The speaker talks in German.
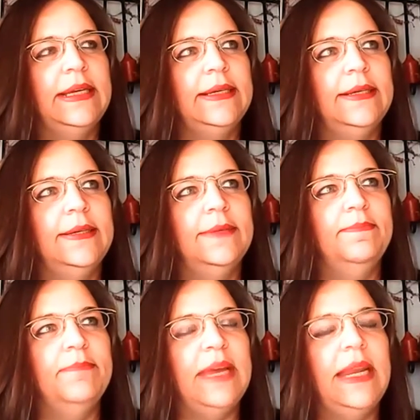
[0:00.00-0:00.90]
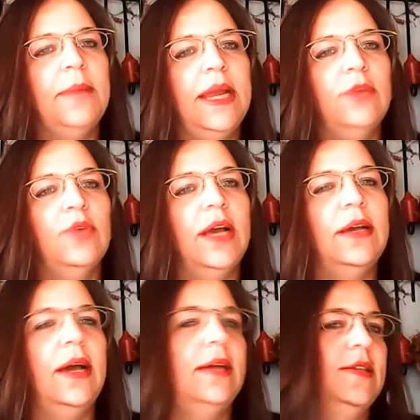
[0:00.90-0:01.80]
Ähm, meiner Meinung
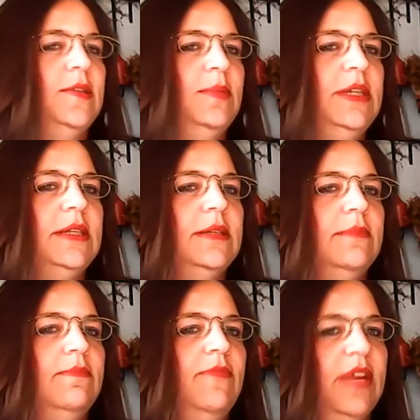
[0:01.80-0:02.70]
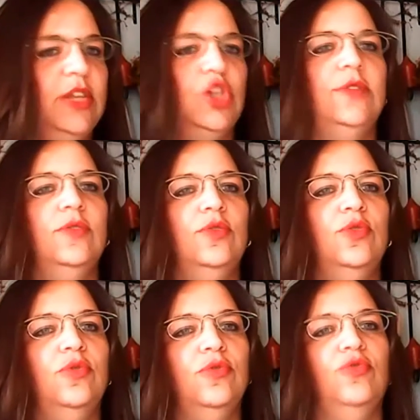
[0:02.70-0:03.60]
nach hat es mit Wertschätzung
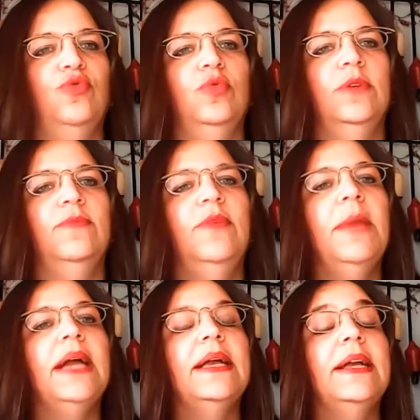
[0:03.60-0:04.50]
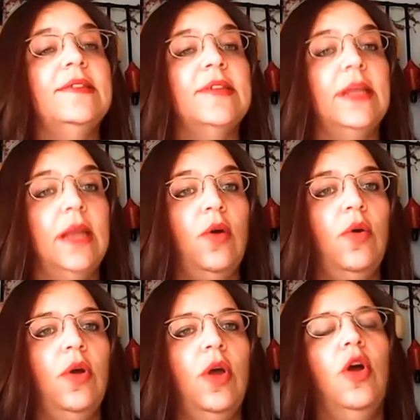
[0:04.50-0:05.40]
zu tun. Wir merken ganz
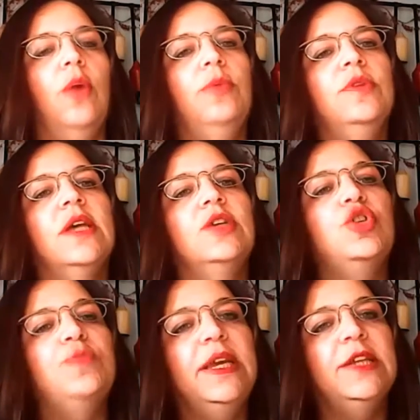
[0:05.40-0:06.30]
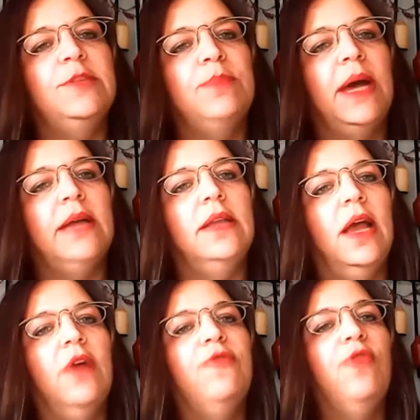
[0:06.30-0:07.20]
genau, ob unser
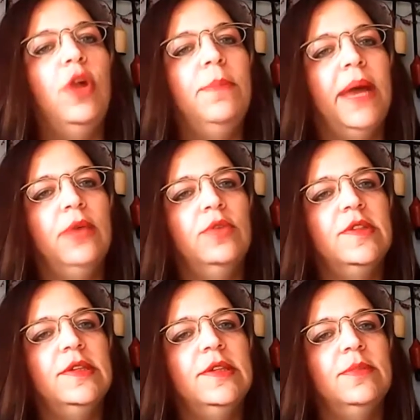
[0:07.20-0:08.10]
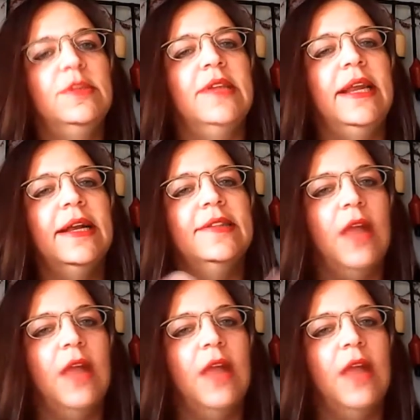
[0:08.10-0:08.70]
Gesprächspartner voll bei uns ist mit seiner ganzen